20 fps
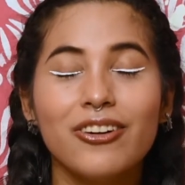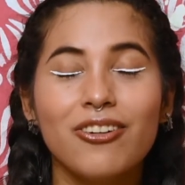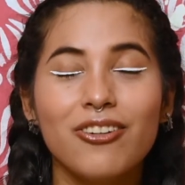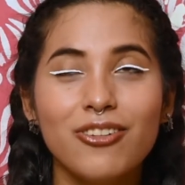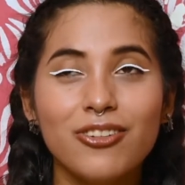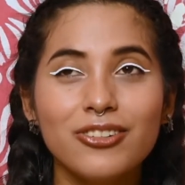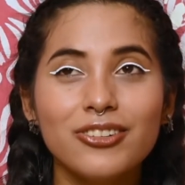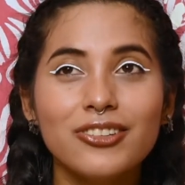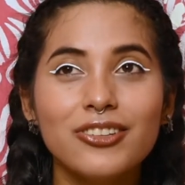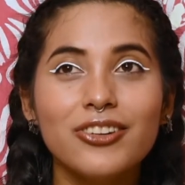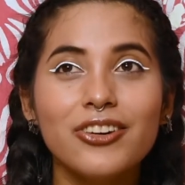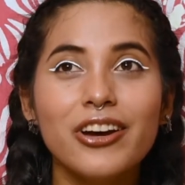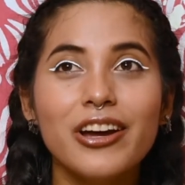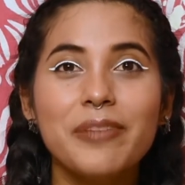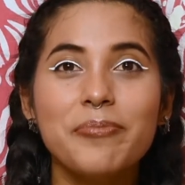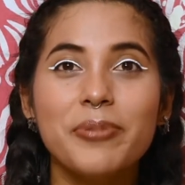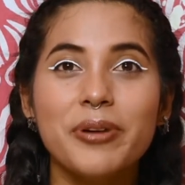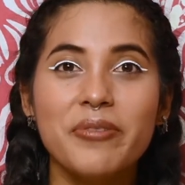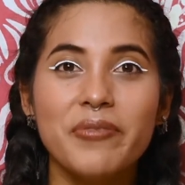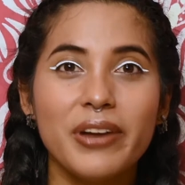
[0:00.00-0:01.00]
justo
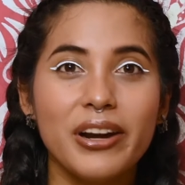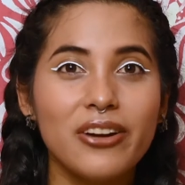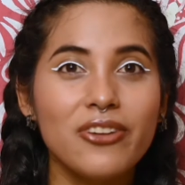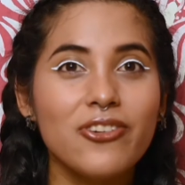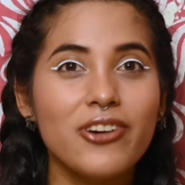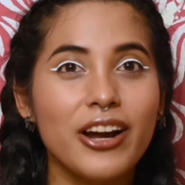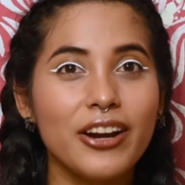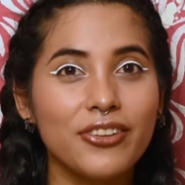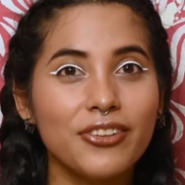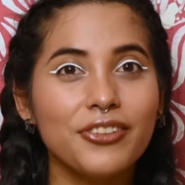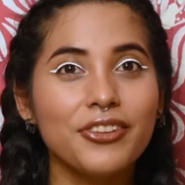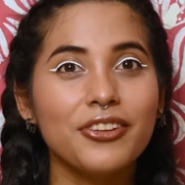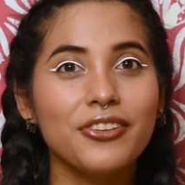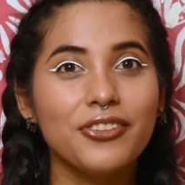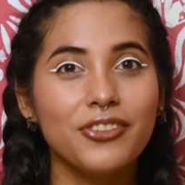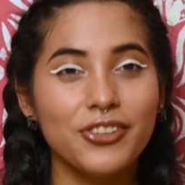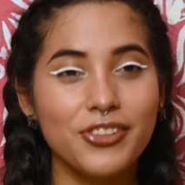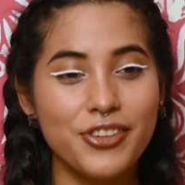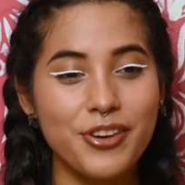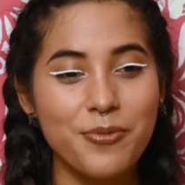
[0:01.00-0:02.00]
el primer lugar donde
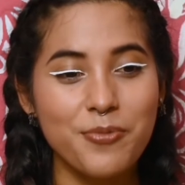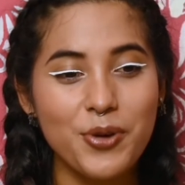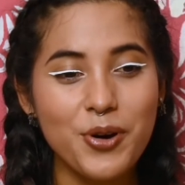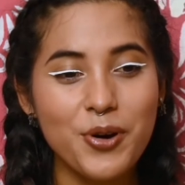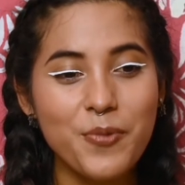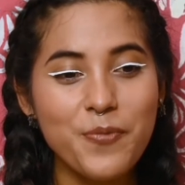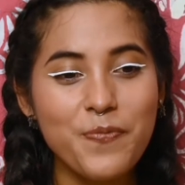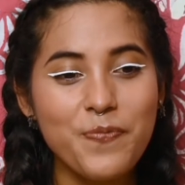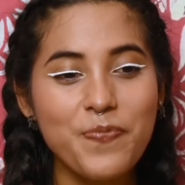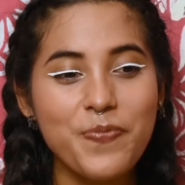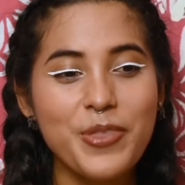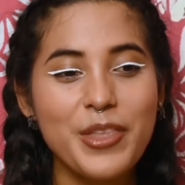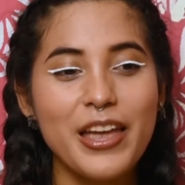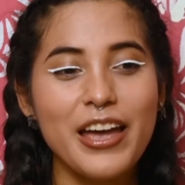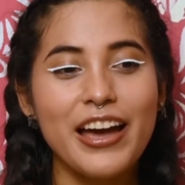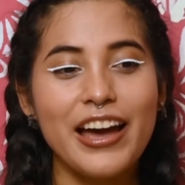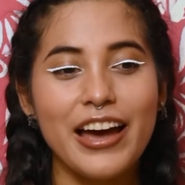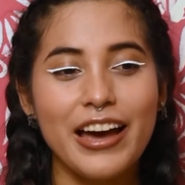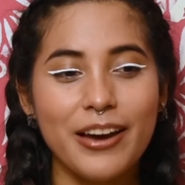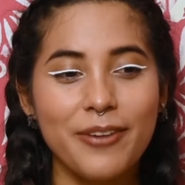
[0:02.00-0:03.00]
nos llevó
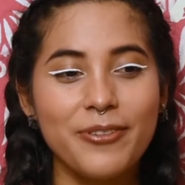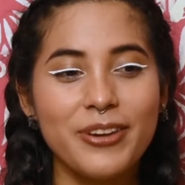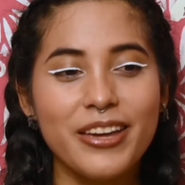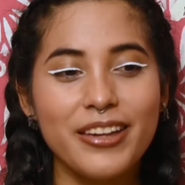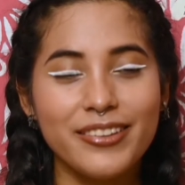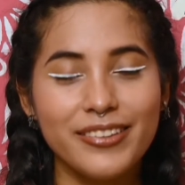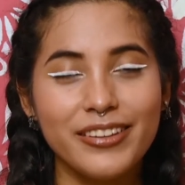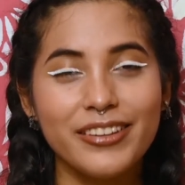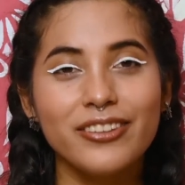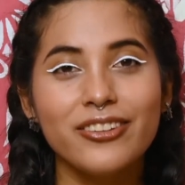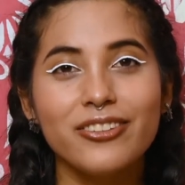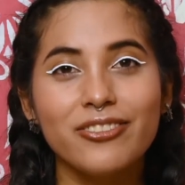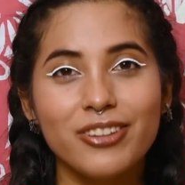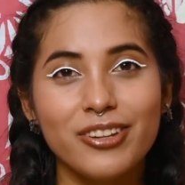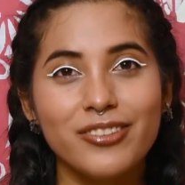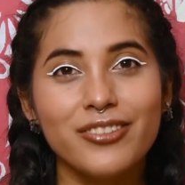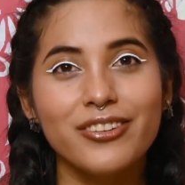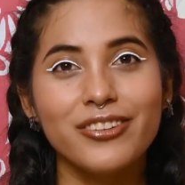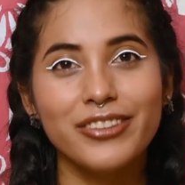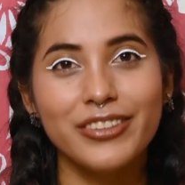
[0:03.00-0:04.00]
había sido
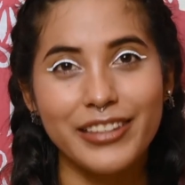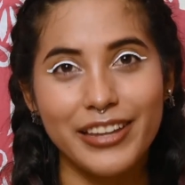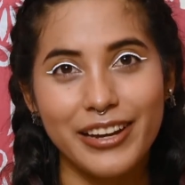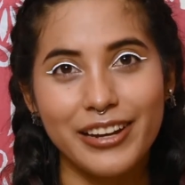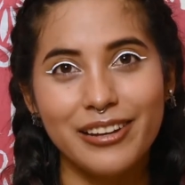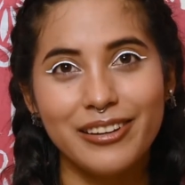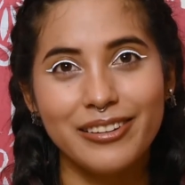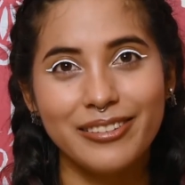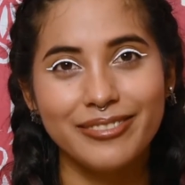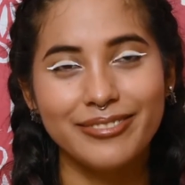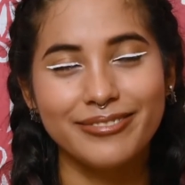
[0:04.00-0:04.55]
nuestro hotel.